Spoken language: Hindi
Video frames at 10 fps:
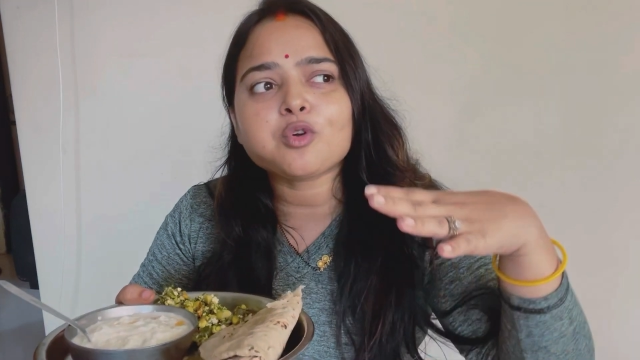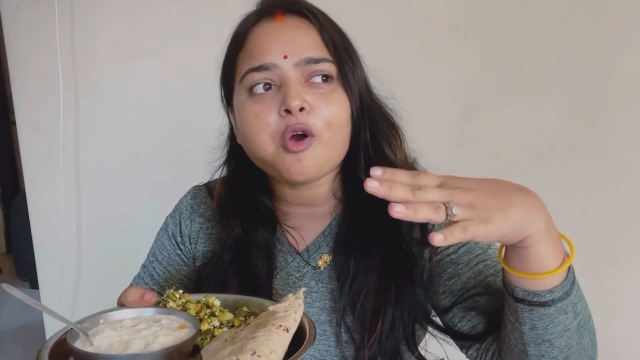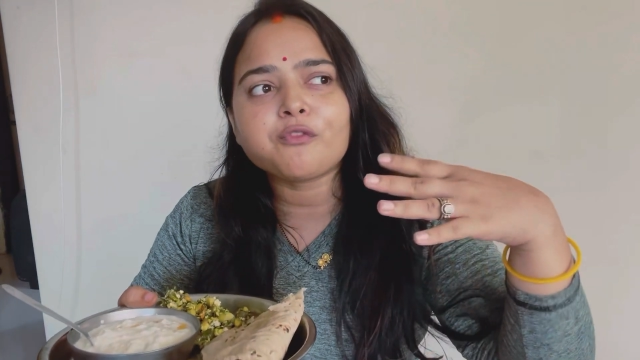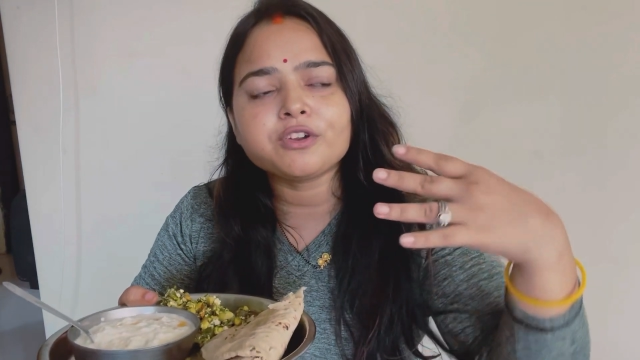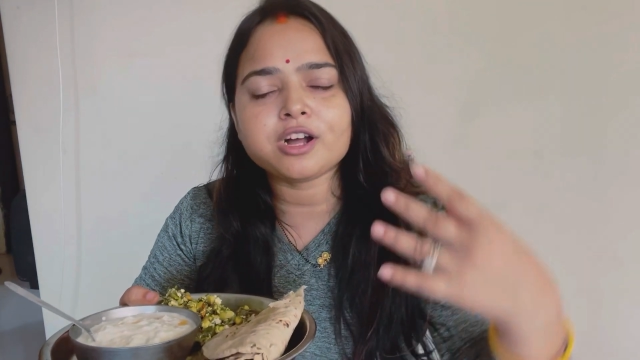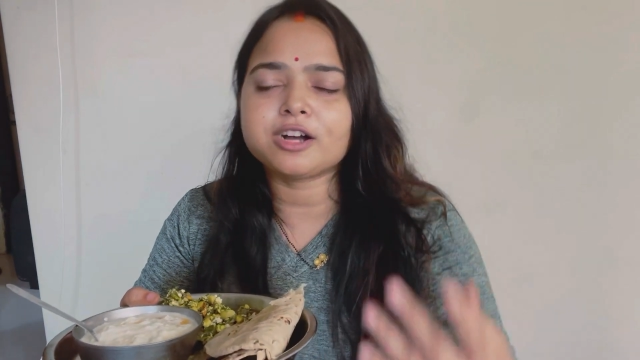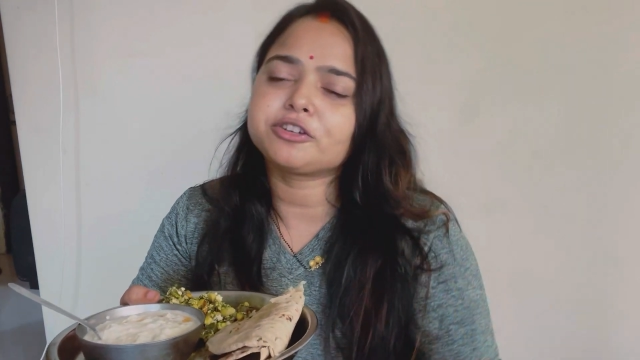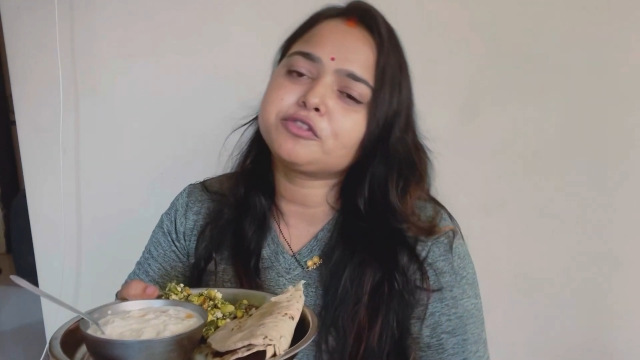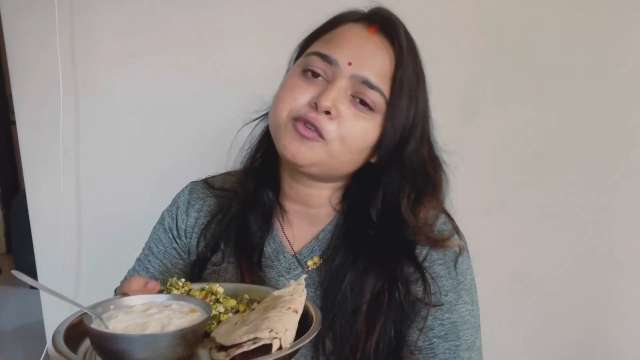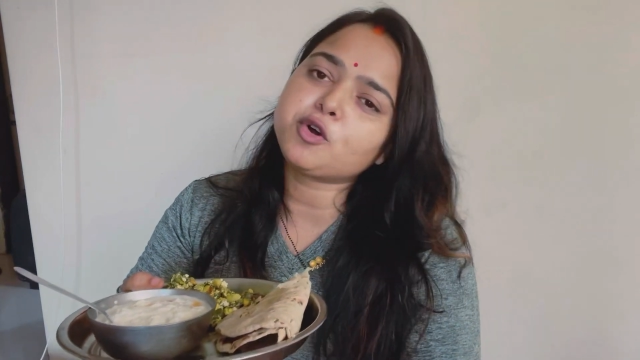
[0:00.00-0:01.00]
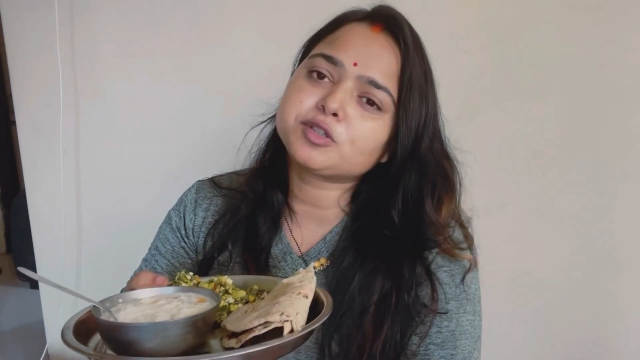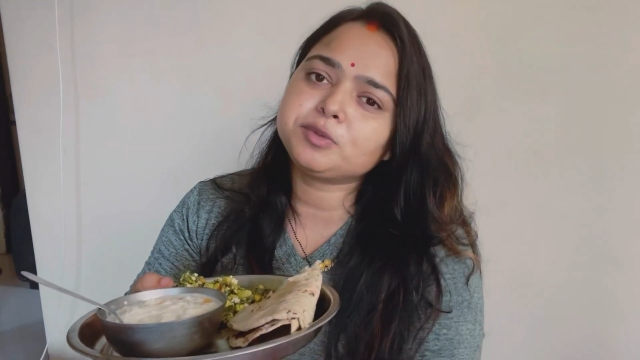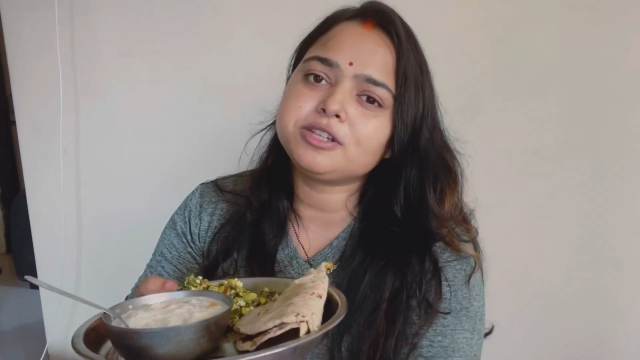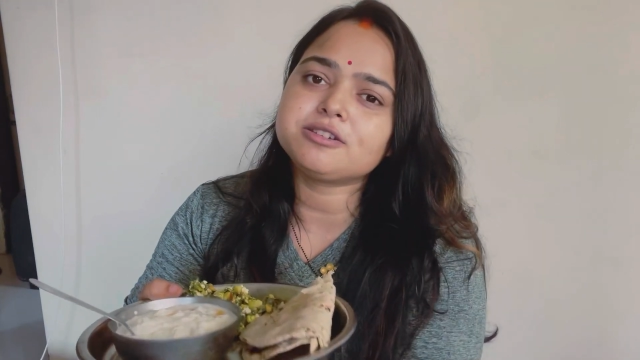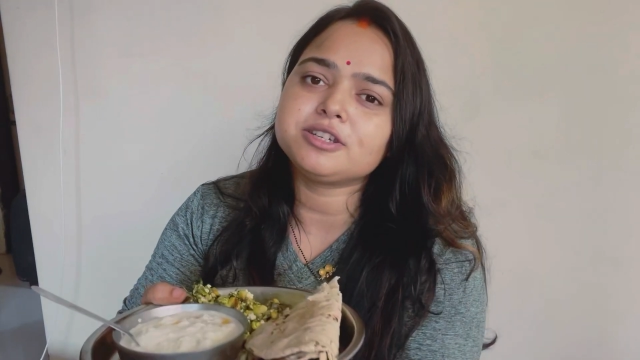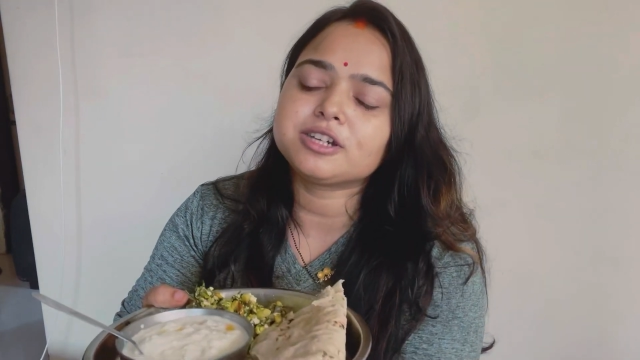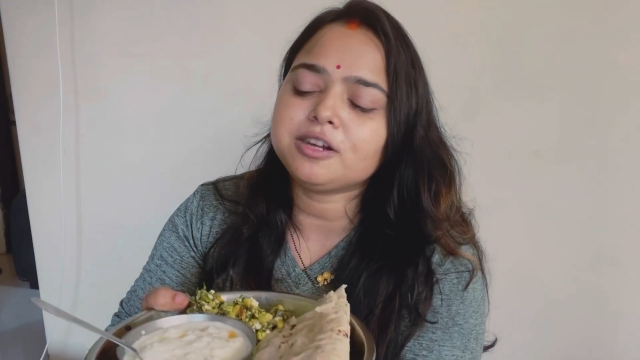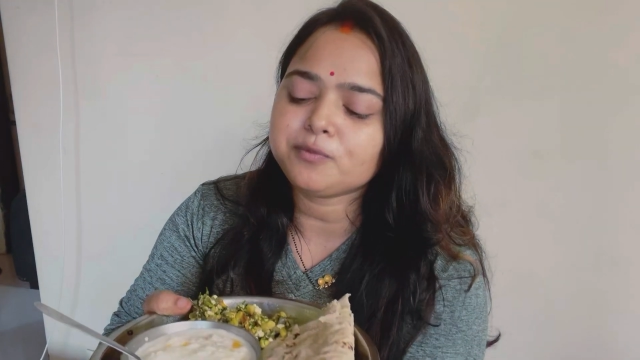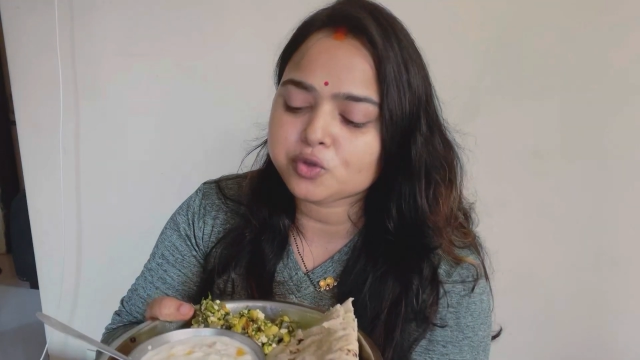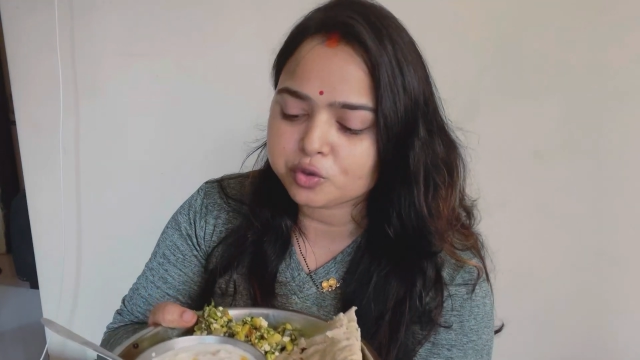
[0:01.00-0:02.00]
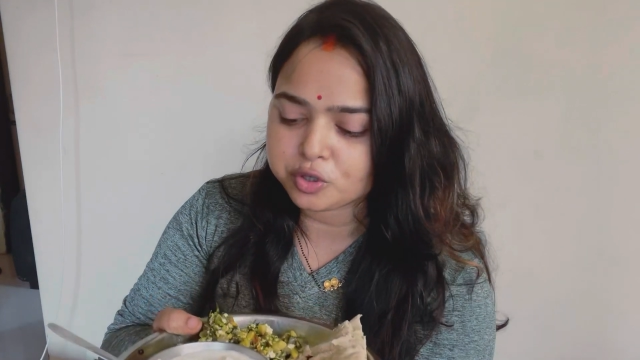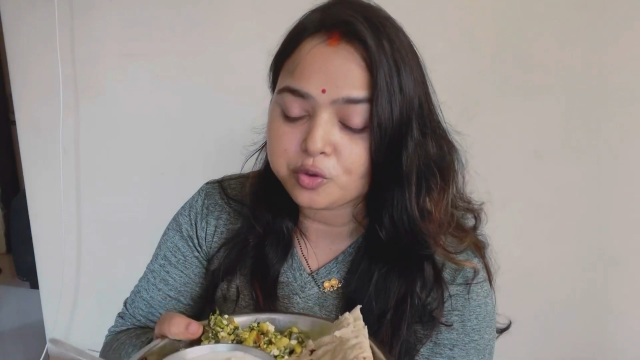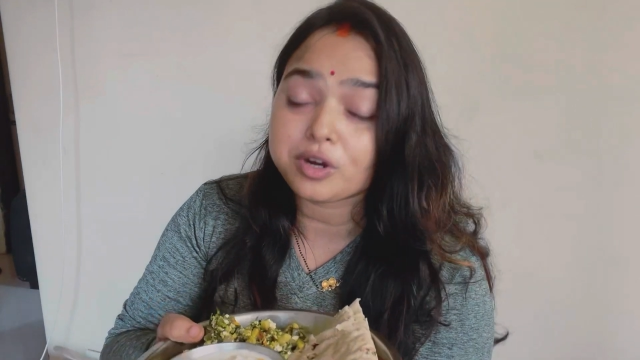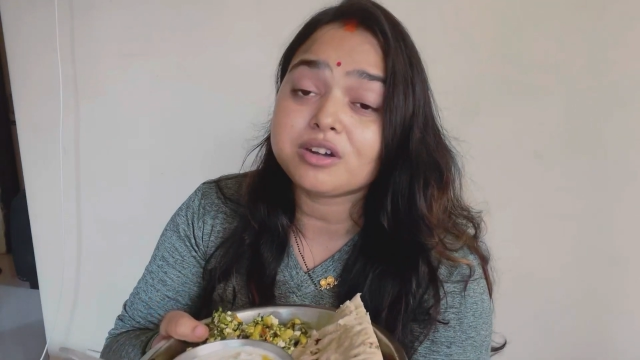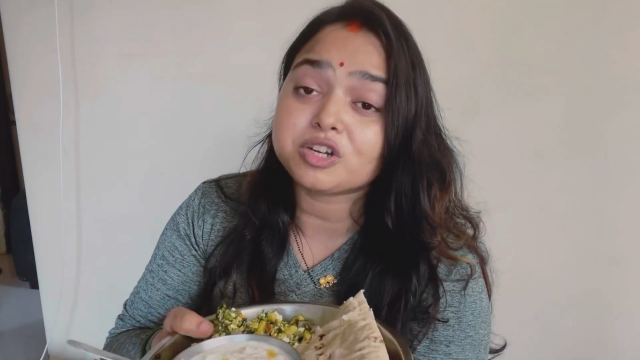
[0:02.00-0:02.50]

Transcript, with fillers: और फिर आगे के ब्लॉग्स भी देखिएगा जो कि होगा